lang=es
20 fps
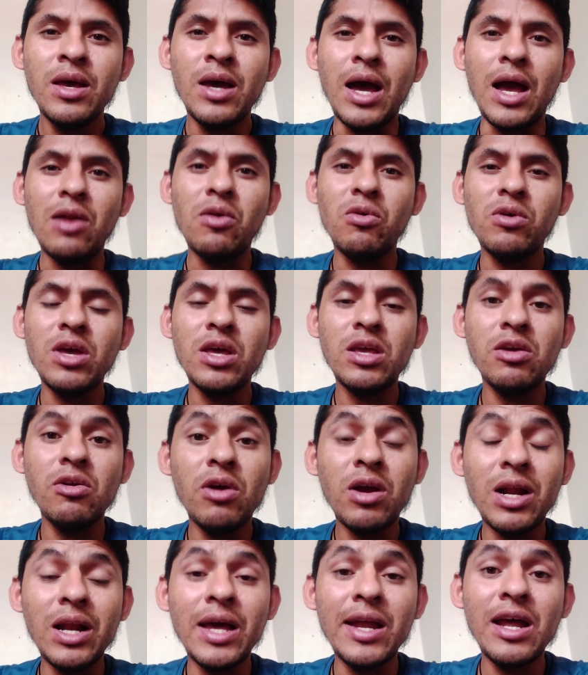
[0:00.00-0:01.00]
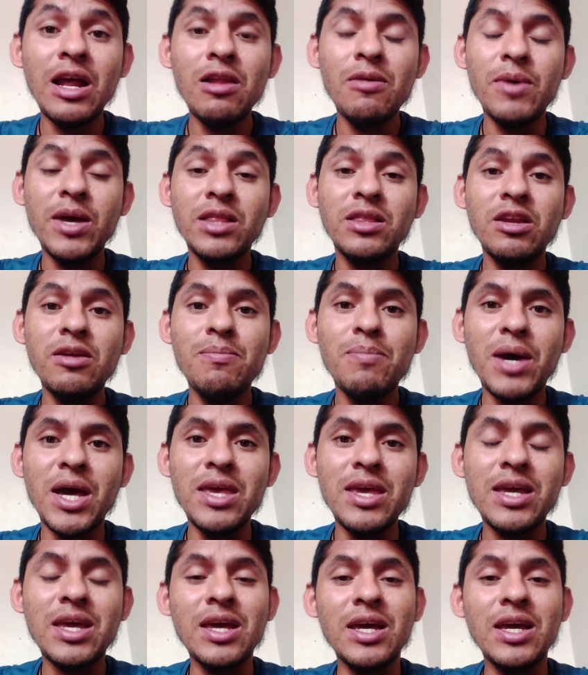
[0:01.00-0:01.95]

Algo que quiero a Beatriz Valle,